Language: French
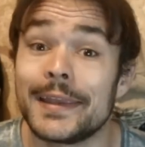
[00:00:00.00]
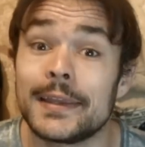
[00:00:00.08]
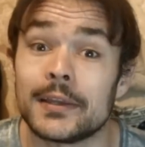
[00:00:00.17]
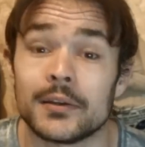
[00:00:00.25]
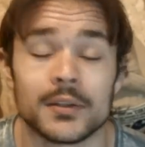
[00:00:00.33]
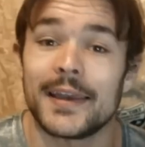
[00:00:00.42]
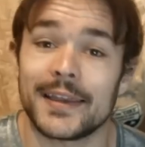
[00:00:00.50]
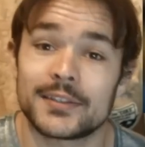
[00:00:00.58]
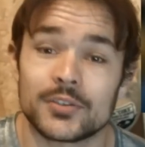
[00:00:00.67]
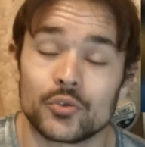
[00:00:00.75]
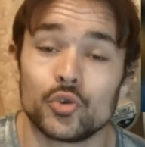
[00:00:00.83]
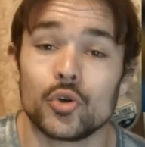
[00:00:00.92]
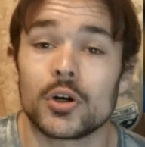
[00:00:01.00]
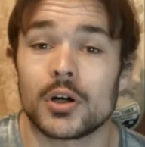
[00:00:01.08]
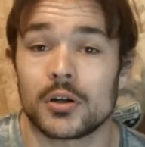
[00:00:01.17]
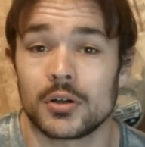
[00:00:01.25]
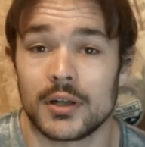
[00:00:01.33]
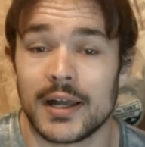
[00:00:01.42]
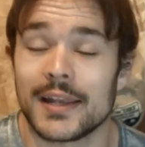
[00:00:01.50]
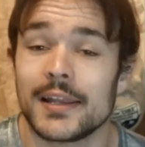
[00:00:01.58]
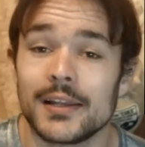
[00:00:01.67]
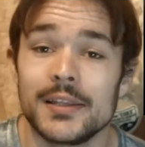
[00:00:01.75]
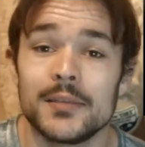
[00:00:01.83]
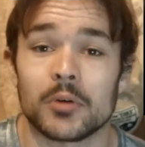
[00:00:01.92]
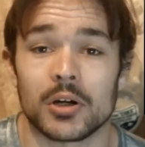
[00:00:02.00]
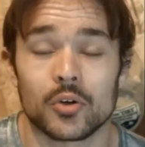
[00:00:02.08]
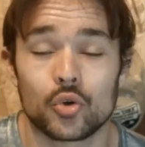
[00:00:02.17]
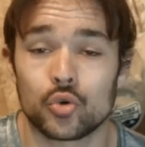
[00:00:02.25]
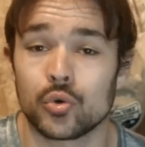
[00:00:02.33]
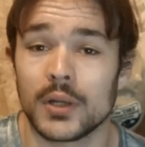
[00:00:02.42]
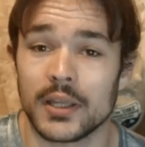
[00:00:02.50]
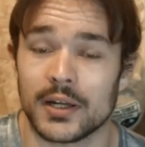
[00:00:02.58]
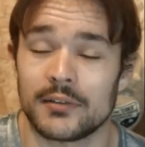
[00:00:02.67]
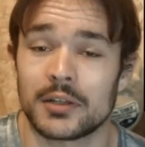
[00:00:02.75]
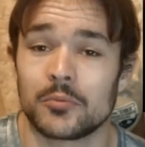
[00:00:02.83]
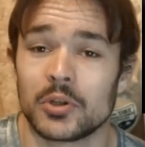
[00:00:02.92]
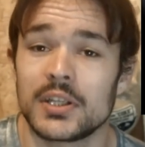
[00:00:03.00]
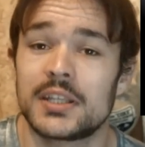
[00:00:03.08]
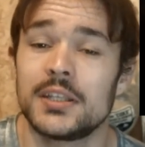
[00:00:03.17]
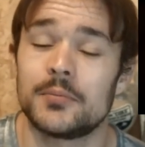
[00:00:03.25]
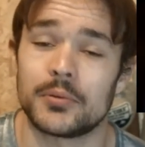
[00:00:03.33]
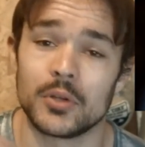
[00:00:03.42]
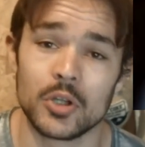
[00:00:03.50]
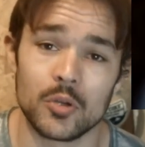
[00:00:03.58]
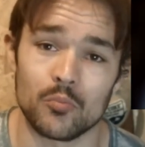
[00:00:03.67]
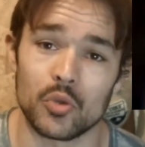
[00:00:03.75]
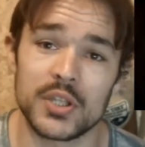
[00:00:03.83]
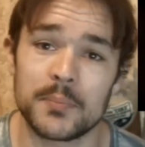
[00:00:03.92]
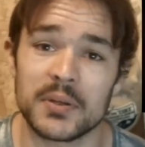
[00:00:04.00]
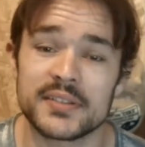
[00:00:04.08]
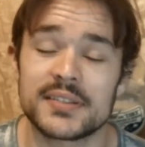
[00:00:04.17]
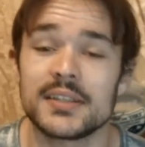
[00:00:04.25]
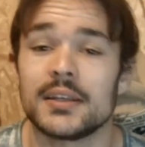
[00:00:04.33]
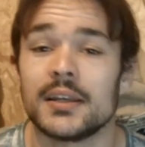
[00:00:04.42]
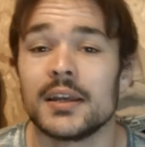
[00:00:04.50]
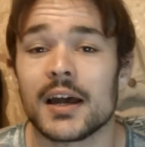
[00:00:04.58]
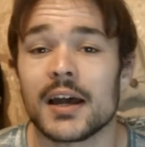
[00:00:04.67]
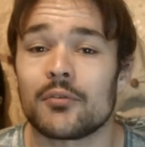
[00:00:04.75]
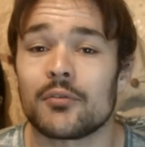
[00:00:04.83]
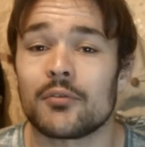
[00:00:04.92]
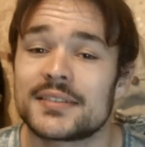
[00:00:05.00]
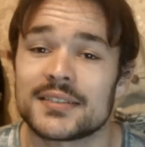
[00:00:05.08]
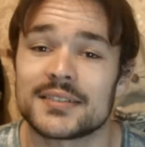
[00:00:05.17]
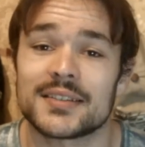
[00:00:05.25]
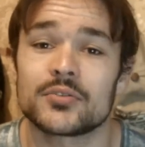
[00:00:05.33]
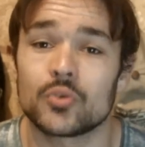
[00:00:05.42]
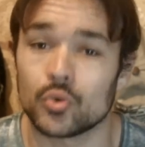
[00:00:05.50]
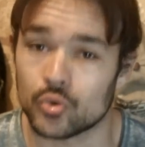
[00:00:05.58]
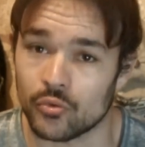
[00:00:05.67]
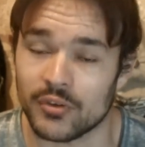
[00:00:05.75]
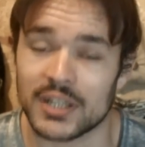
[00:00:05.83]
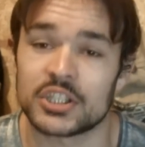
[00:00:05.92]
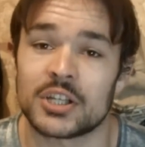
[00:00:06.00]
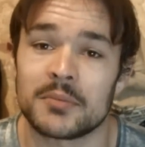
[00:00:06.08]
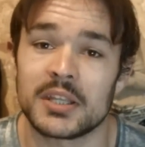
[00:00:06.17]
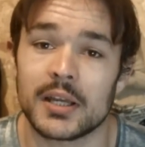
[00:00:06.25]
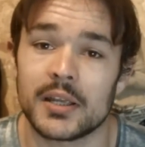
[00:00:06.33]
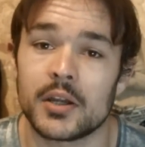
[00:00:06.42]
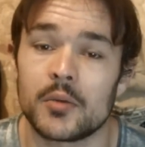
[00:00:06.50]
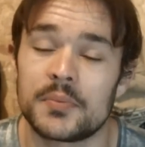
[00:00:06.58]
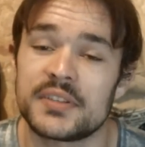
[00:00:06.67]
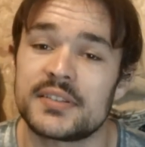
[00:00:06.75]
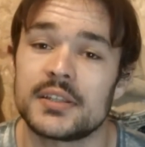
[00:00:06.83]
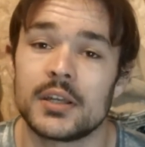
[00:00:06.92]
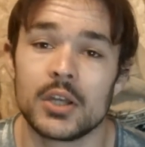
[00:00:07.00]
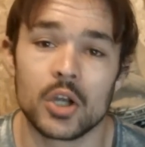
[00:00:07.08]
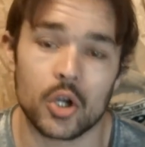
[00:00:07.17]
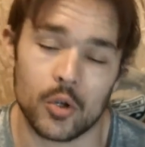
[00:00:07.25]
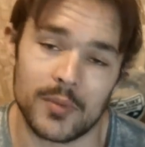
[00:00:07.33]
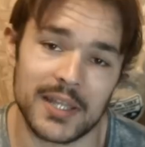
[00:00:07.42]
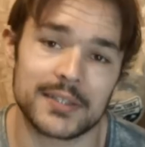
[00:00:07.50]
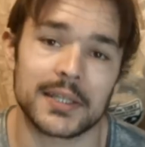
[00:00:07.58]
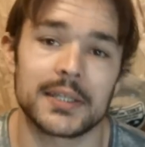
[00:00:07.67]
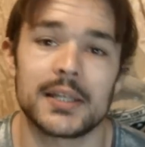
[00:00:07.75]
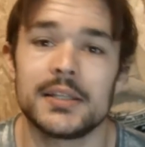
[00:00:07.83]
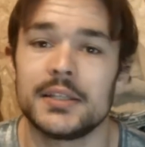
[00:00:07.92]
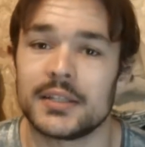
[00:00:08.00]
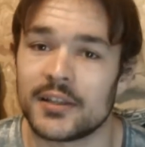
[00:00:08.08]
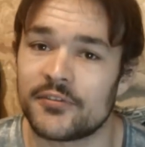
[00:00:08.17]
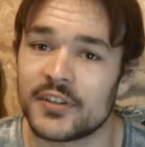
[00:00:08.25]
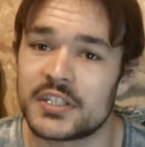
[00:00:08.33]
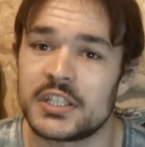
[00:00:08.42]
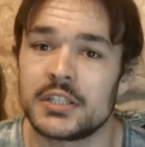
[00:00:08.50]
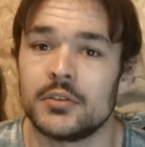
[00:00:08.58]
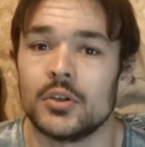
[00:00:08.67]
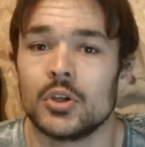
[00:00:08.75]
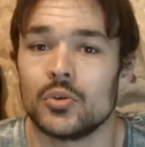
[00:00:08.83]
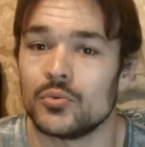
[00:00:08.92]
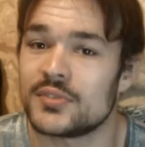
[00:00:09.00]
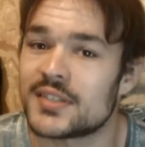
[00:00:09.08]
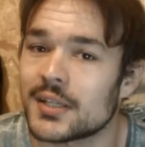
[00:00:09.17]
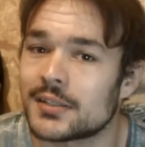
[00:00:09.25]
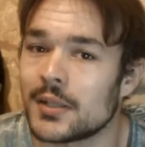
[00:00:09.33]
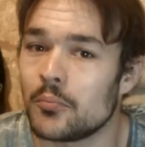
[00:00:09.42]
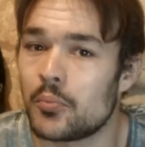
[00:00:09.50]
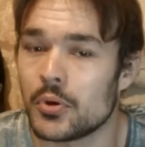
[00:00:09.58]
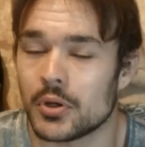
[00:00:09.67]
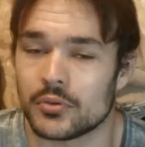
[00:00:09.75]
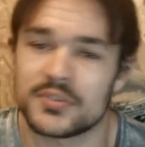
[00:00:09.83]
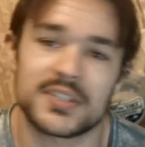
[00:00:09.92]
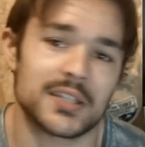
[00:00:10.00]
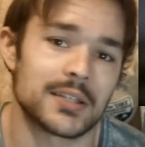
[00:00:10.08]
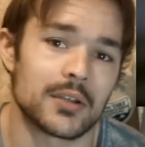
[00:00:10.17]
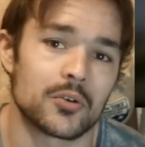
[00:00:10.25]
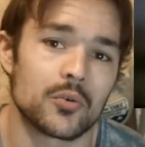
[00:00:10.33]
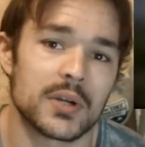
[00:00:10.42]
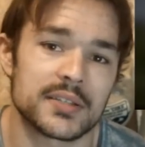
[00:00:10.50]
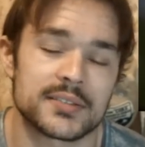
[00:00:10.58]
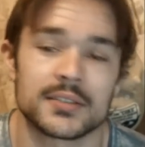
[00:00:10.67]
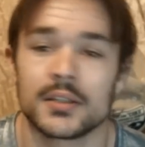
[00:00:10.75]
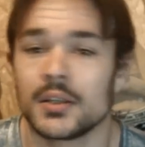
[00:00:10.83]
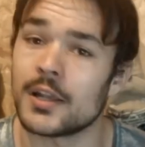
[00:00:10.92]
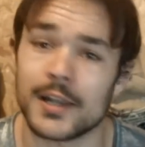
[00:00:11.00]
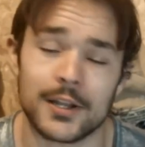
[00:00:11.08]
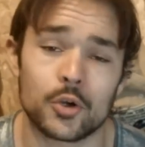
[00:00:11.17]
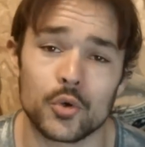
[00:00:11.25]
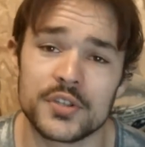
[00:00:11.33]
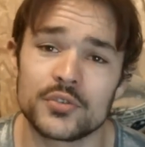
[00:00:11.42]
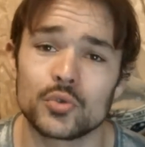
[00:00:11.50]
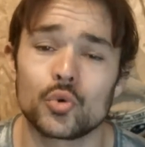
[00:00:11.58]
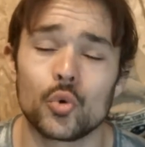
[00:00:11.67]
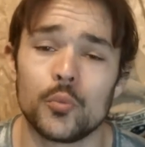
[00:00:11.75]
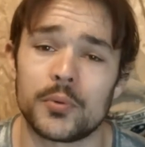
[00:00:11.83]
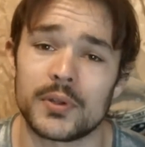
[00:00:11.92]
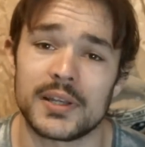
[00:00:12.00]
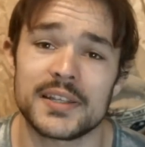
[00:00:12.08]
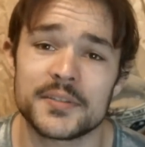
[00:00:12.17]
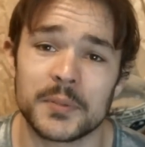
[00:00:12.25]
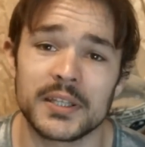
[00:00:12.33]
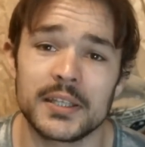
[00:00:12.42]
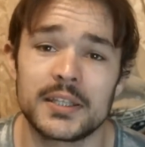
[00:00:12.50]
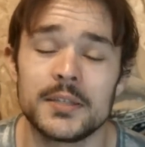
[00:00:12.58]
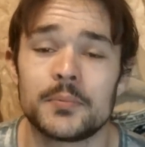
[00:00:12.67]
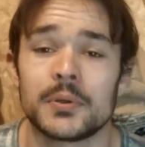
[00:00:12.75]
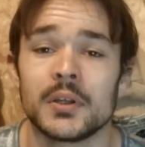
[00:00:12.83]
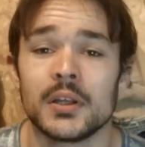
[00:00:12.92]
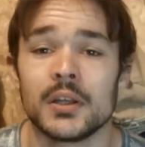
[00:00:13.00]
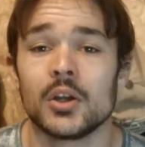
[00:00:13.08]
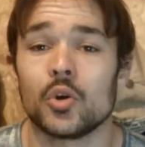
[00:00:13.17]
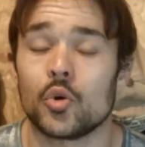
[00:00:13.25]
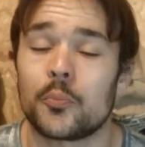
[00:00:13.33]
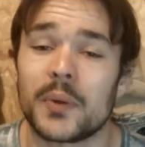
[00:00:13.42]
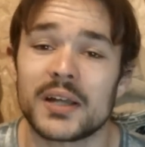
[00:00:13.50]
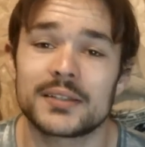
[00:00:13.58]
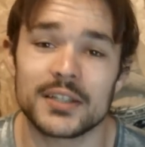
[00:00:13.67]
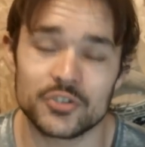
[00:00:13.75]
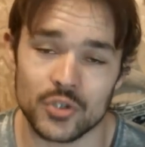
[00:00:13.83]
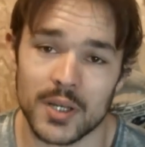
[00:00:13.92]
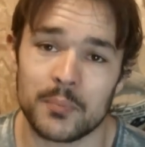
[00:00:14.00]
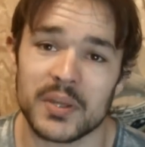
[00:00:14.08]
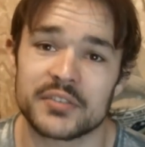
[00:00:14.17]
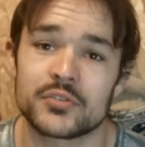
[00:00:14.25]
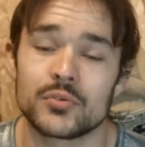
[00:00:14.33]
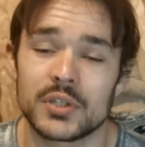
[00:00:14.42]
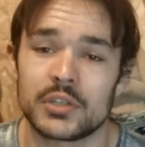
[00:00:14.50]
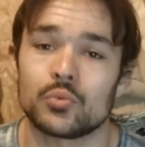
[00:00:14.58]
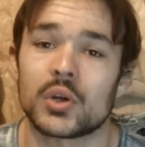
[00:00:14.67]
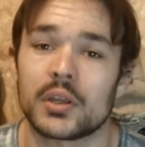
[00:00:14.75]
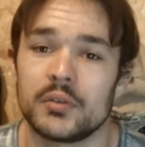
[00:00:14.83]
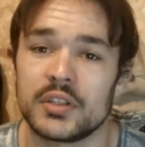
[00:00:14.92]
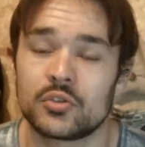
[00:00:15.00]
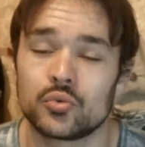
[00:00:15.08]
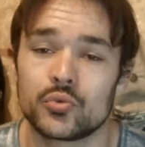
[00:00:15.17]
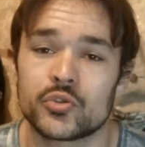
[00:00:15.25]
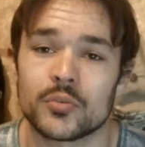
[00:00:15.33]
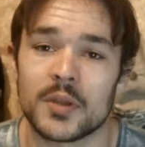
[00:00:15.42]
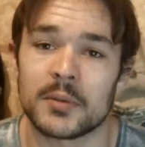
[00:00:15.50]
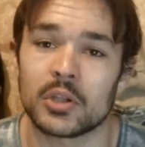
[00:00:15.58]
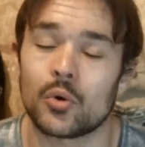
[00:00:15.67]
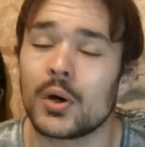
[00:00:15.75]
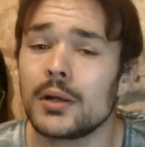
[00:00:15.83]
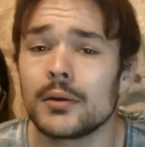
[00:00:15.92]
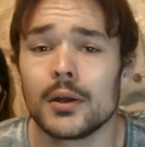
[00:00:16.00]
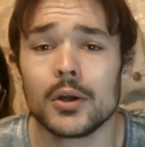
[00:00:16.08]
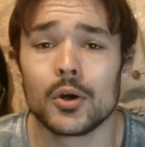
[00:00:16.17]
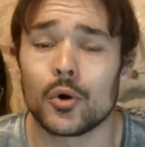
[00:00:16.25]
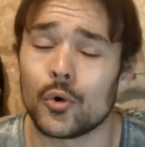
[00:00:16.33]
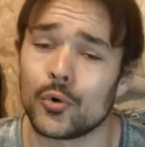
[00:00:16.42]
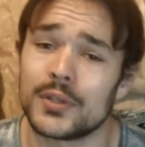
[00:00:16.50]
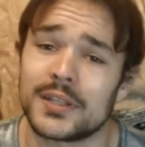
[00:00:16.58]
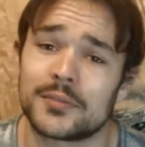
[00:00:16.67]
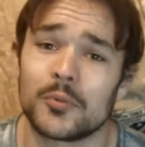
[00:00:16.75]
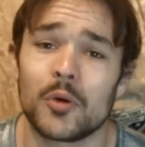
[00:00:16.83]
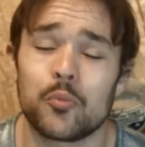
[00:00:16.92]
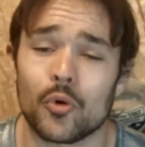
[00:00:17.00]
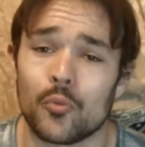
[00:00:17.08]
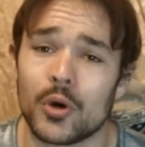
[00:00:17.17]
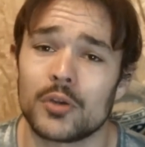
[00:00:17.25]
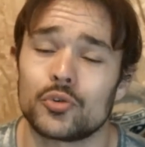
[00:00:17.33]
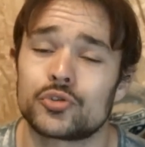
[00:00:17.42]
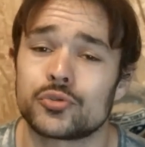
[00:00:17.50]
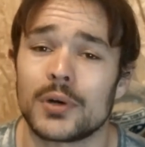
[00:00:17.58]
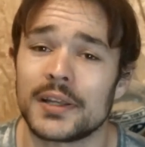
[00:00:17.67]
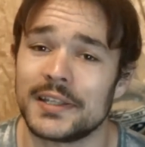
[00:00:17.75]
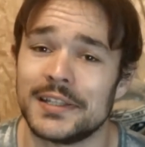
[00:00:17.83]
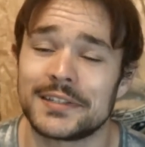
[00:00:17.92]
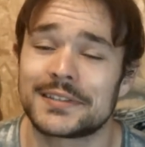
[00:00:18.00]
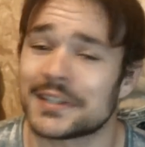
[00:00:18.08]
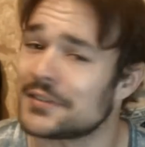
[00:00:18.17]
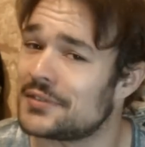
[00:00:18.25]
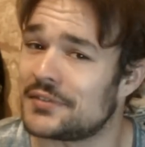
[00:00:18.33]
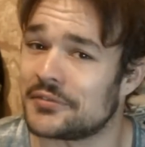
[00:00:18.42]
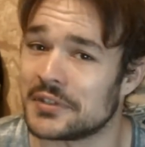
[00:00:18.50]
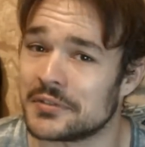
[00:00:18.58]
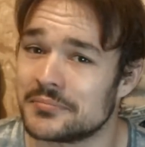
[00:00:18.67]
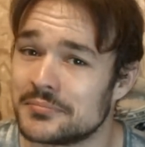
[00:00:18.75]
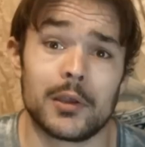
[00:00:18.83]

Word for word: et être dehors, à l'air libre, courir avec mon équipe, me dépenser, avoir des sensations qu'on trouvera jamais derrière un PC, comme l'adrénaline, la fatigue, une certaine peur, une certaine angoisse, la cohésion de groupe, l'esprit d'équipe, le partage de la passion qui nous réunit tous au même endroit, honnêtement pour moi le choix il est très vite fait.